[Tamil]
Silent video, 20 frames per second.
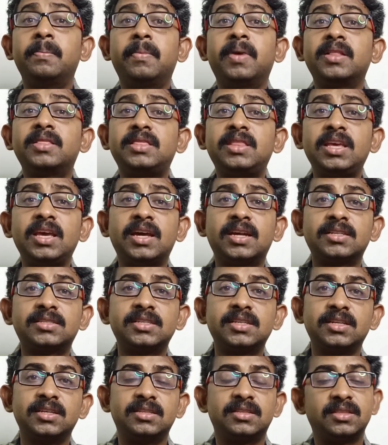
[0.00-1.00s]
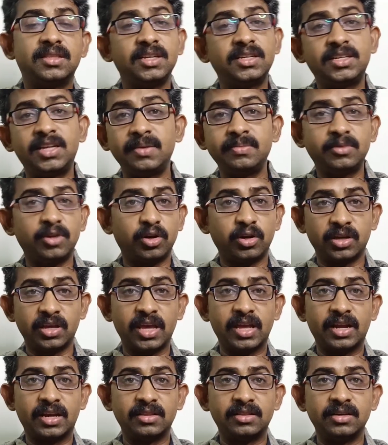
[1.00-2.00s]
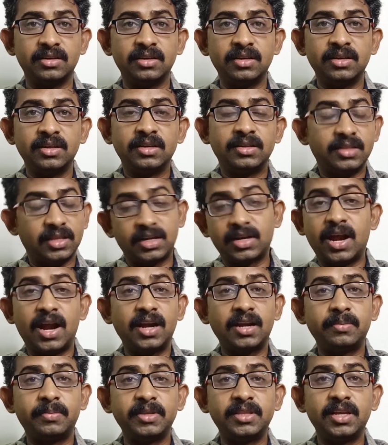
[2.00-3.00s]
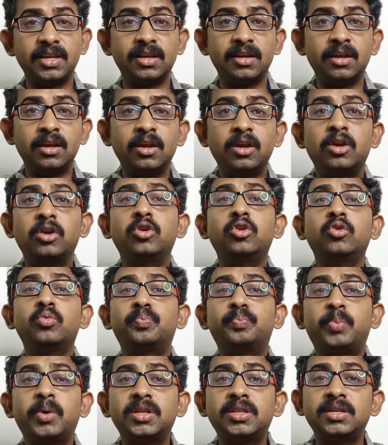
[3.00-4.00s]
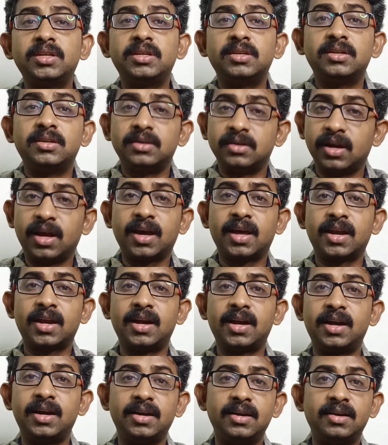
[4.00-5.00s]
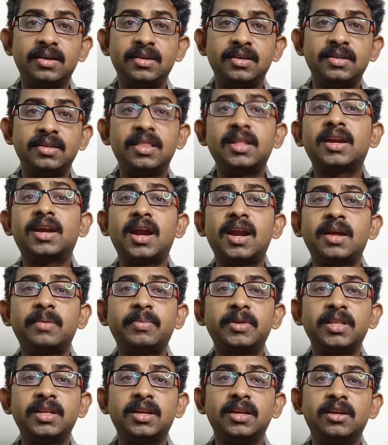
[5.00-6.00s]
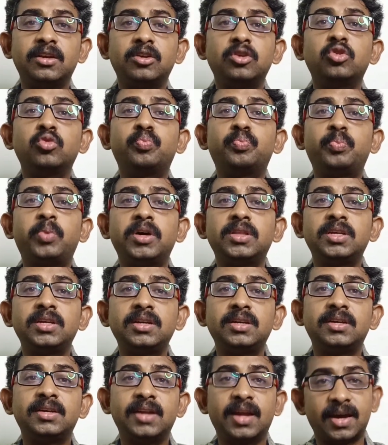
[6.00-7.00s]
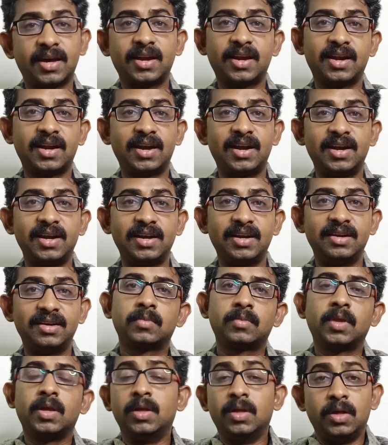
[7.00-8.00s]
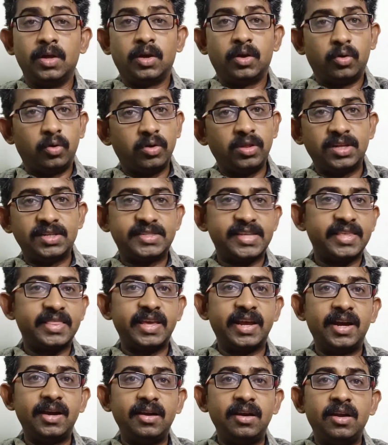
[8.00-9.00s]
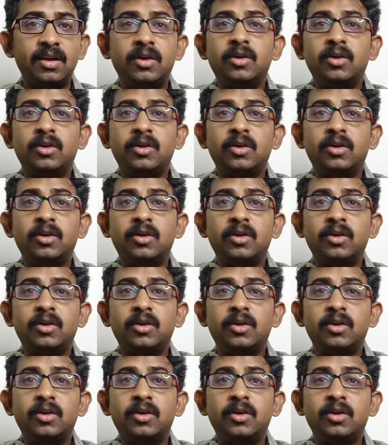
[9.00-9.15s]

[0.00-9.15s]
மத்திய அரசு திட்டம் தொடங்குகிறது இதற்கான பதில் முப்பது நகரங்கள் இதற்கான பதில் முப்பது நகரங்கள் கூடுதல் செய்திகள்